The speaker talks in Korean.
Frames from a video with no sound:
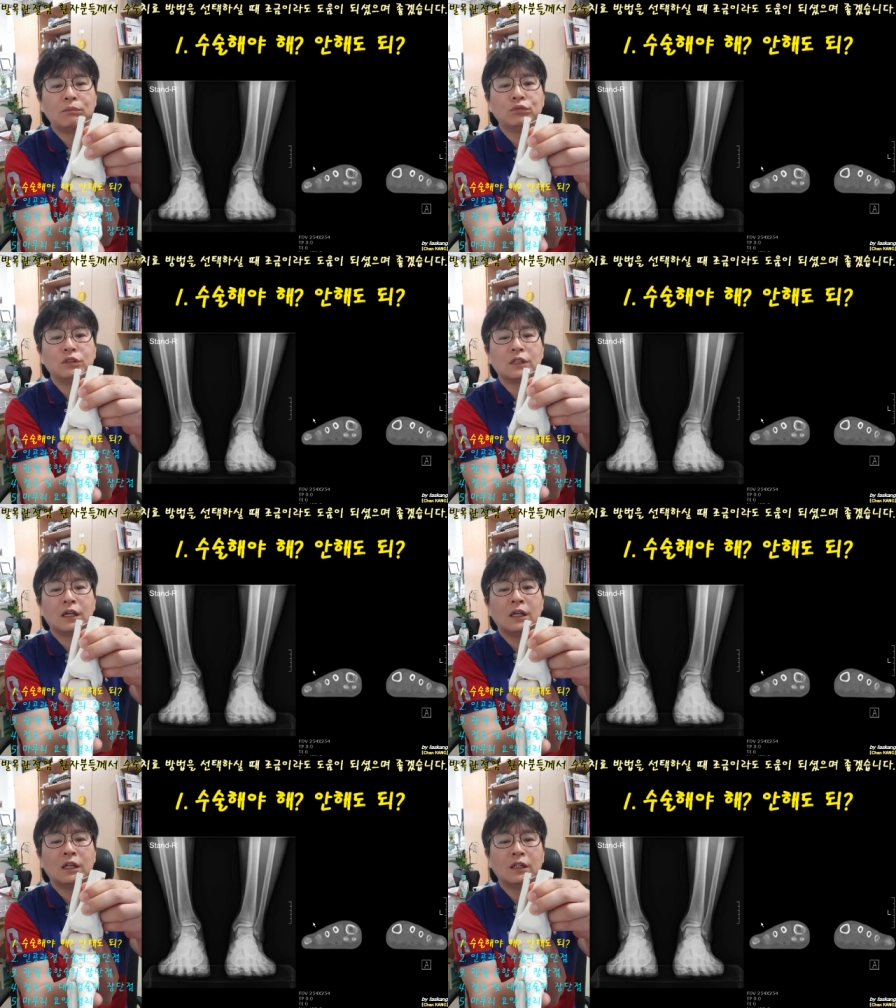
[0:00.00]

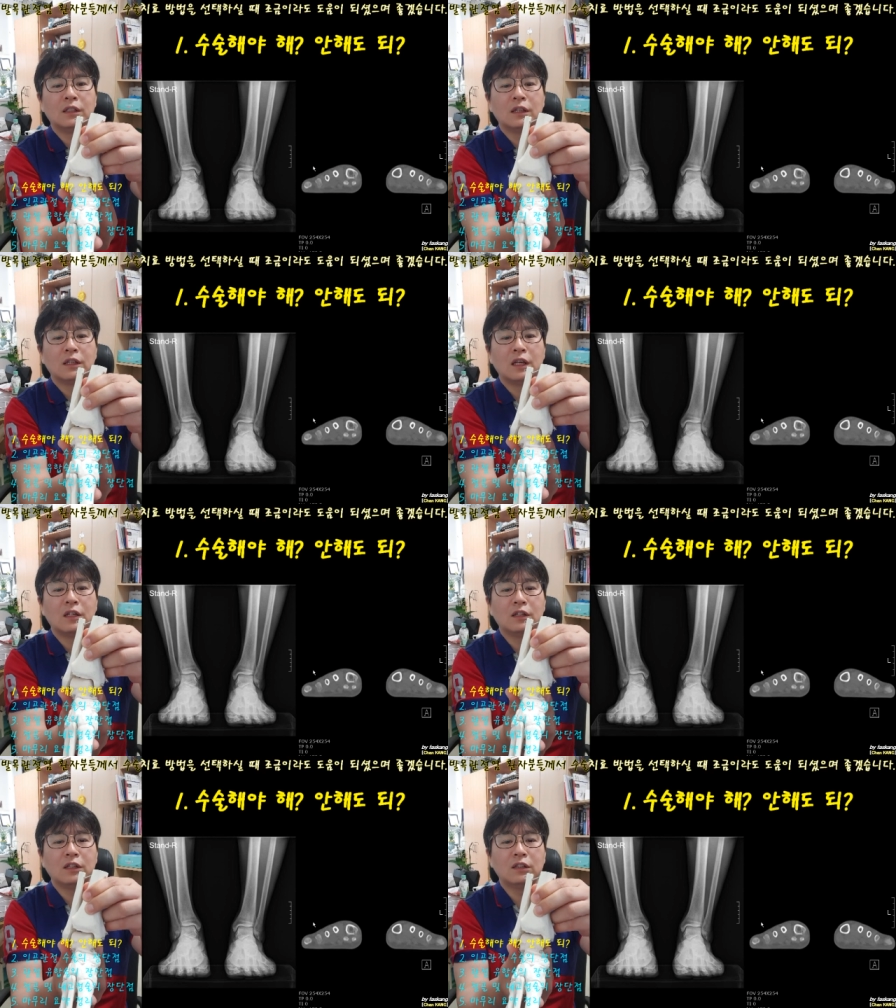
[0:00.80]
아프니까
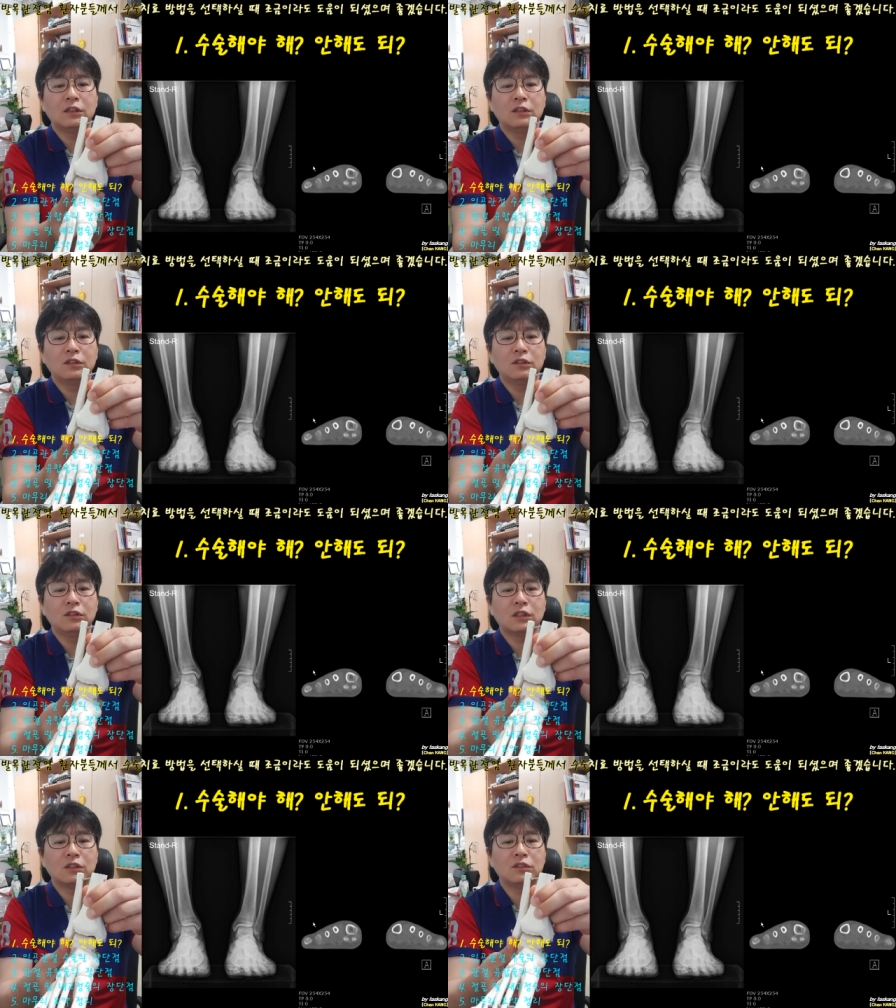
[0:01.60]
얘를
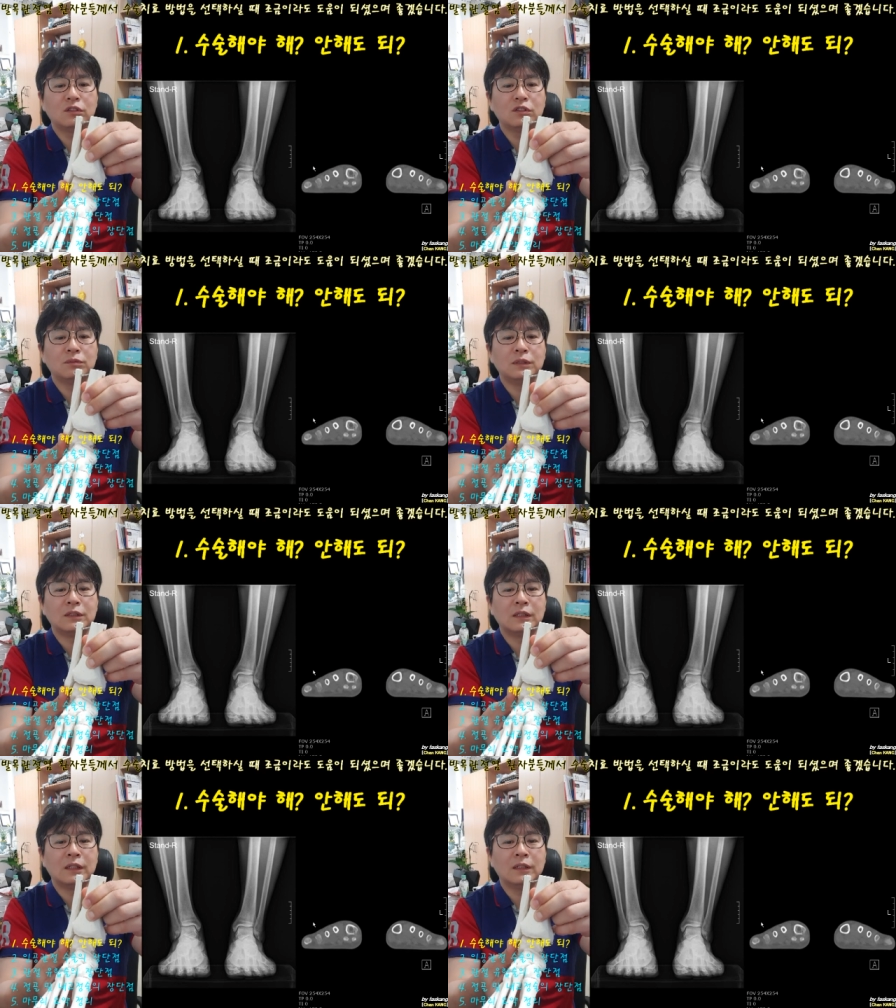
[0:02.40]
이렇게 틀어주면
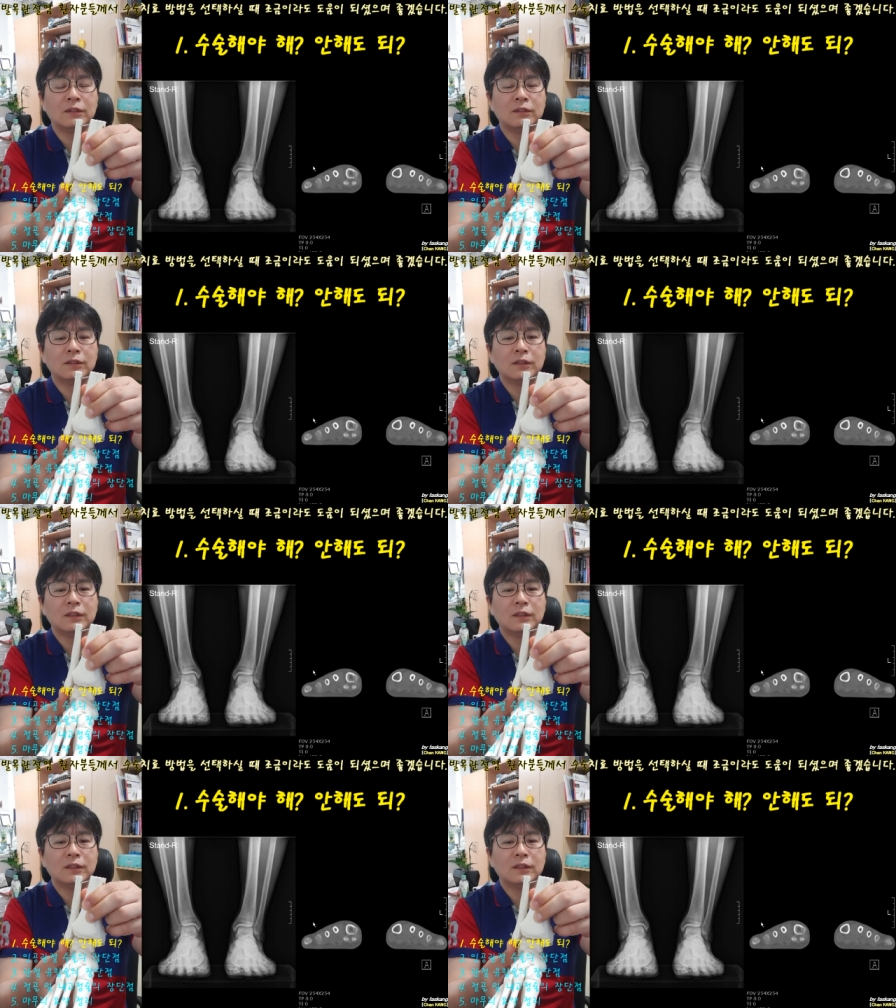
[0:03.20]
되잖아요